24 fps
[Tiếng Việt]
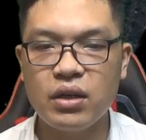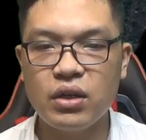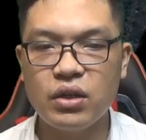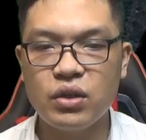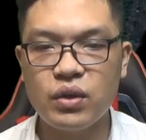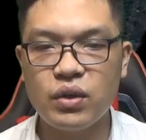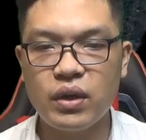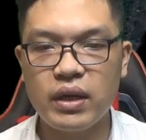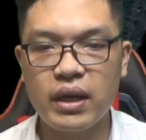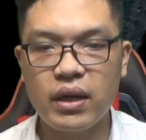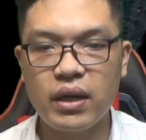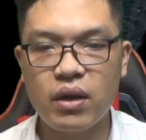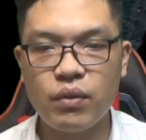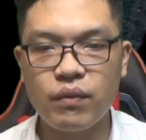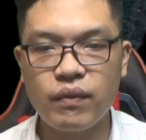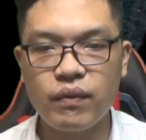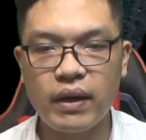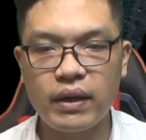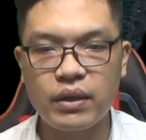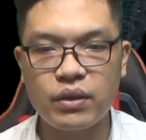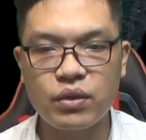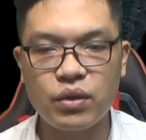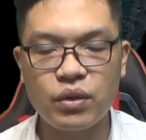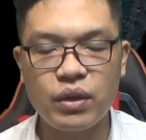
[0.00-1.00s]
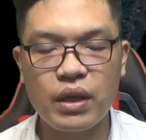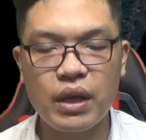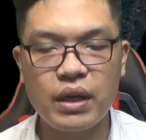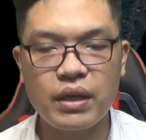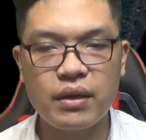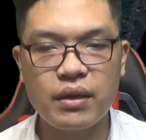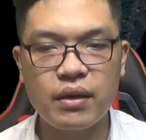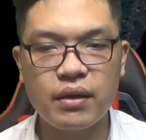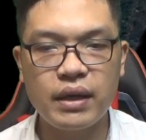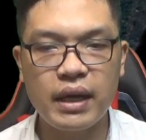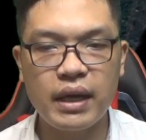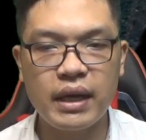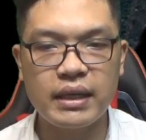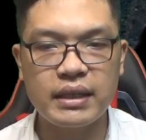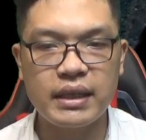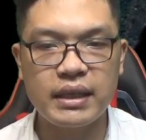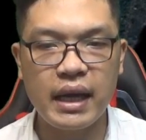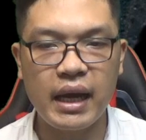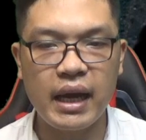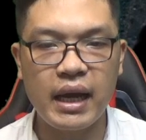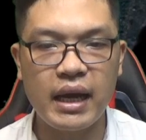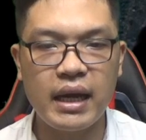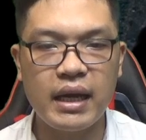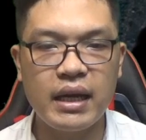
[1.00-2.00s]
Chuyện này không phải do thiên cơ gây
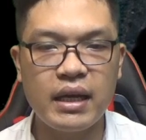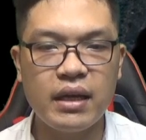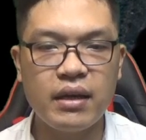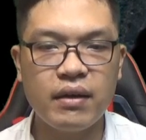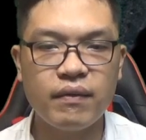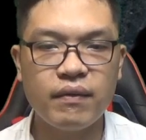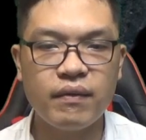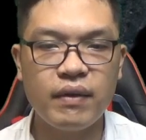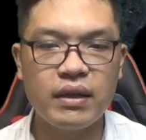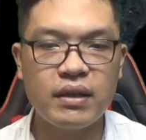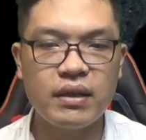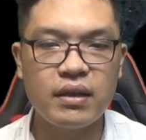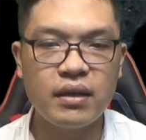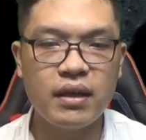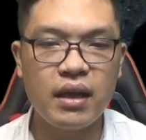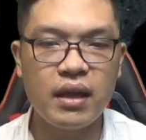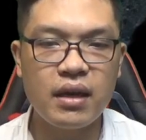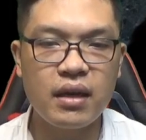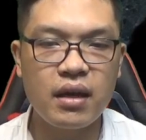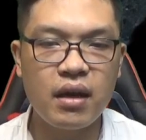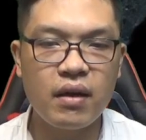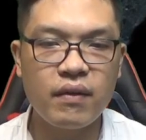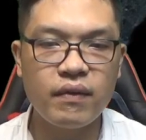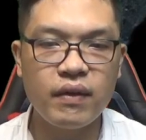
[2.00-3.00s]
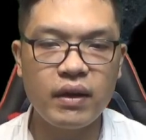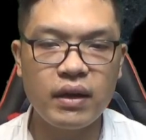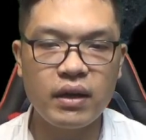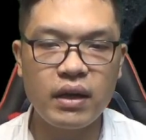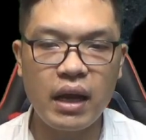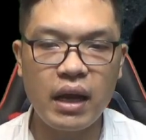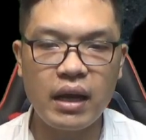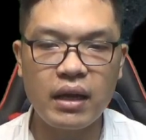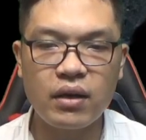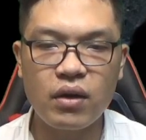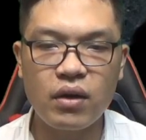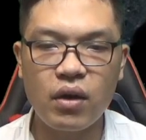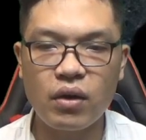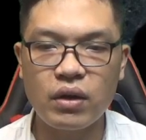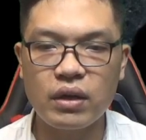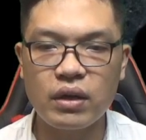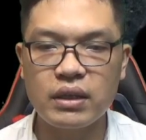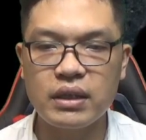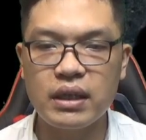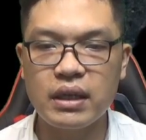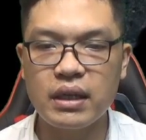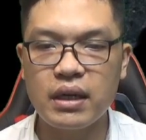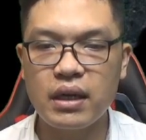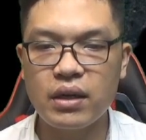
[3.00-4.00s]
ra, vì giờ thiên cơ vẫn đang còn
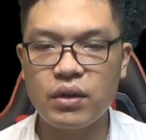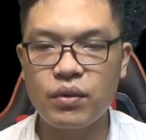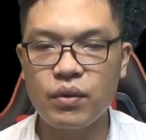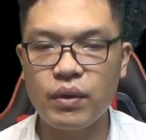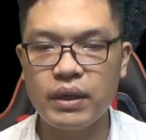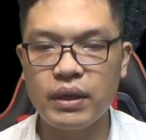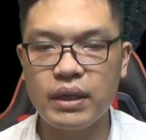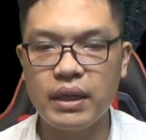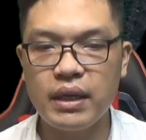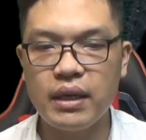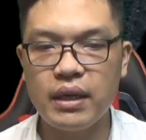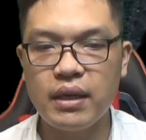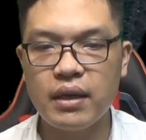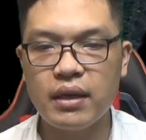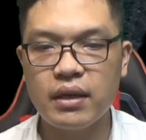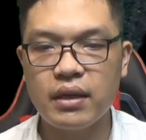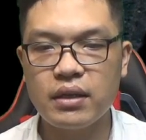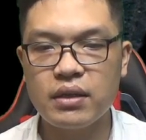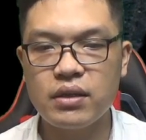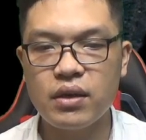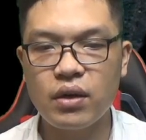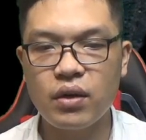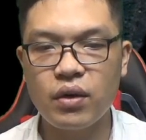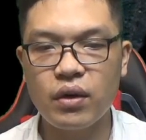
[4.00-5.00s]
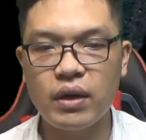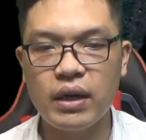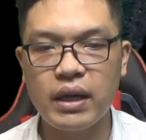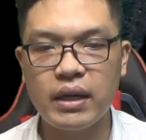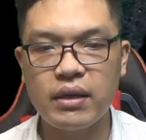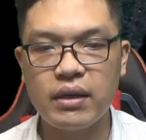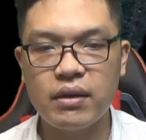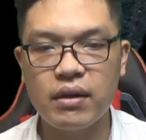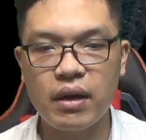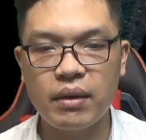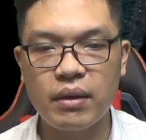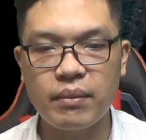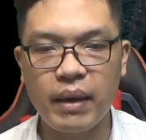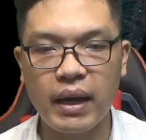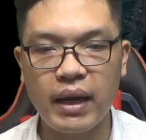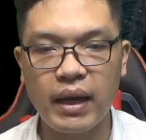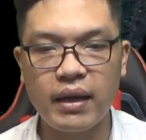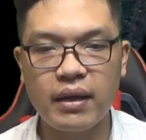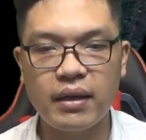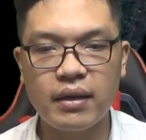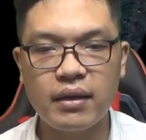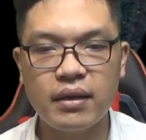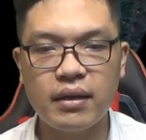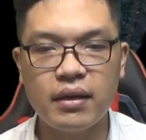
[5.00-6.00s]
trên người của y, chưa có lên đường mà.
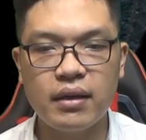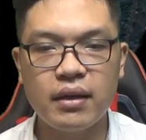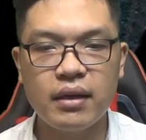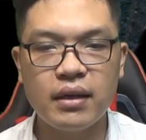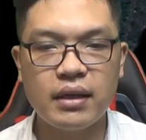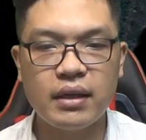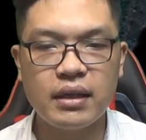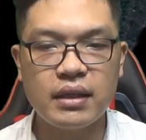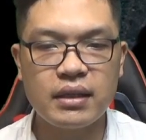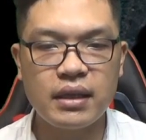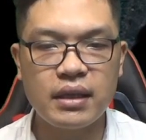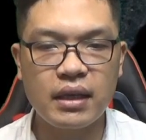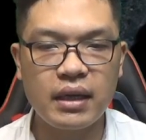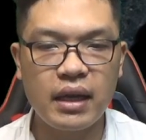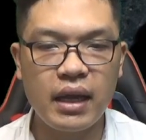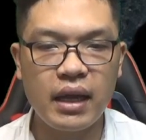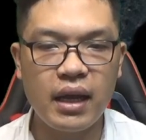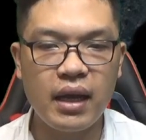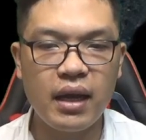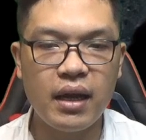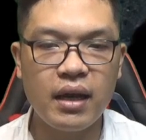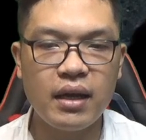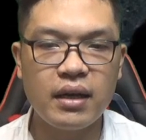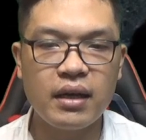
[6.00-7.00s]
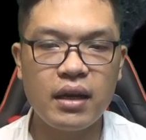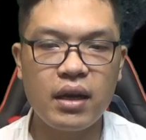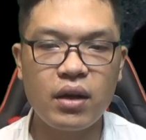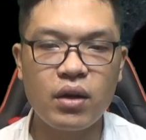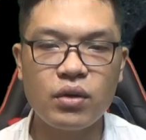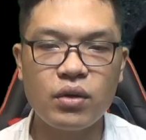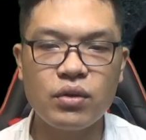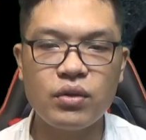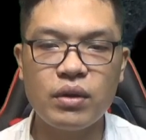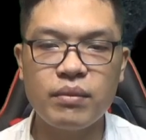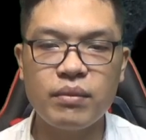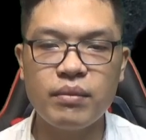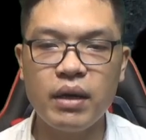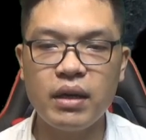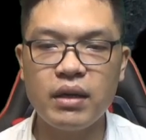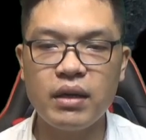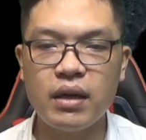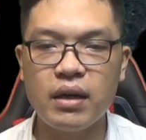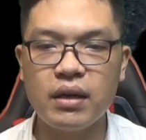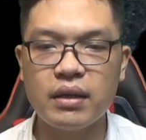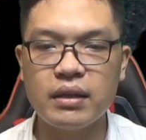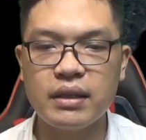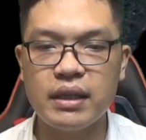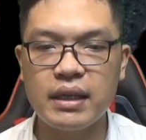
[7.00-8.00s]
Chẳng lẽ lại có chuyện bất
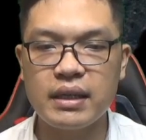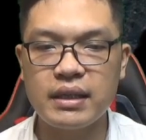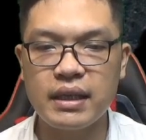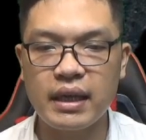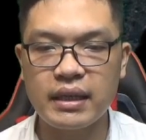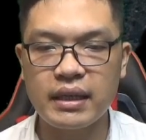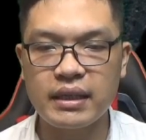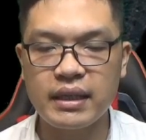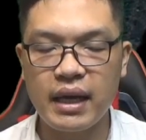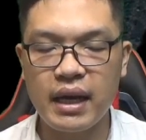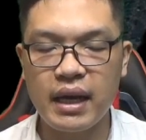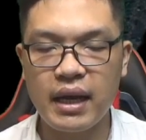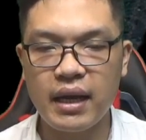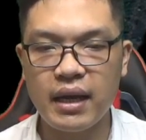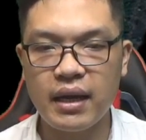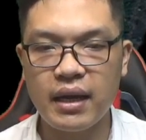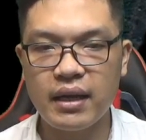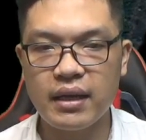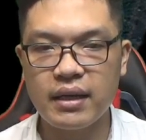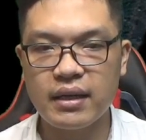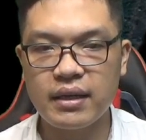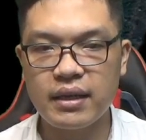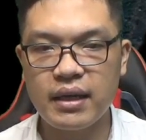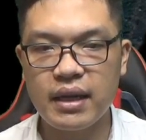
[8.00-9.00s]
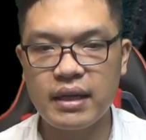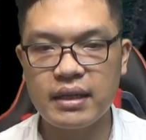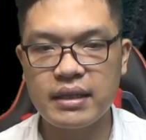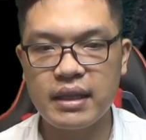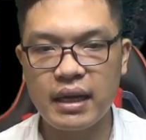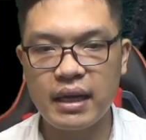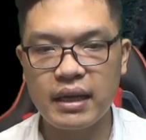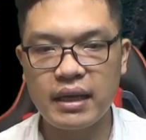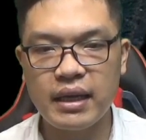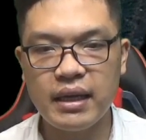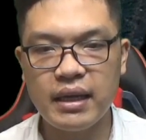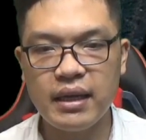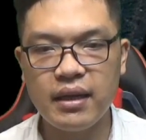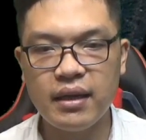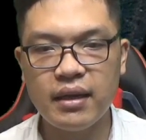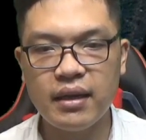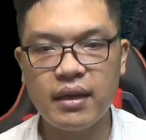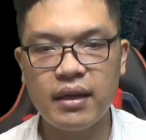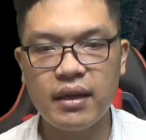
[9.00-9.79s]
ngờ gì xảy ra? Ninh Dạ nghĩ.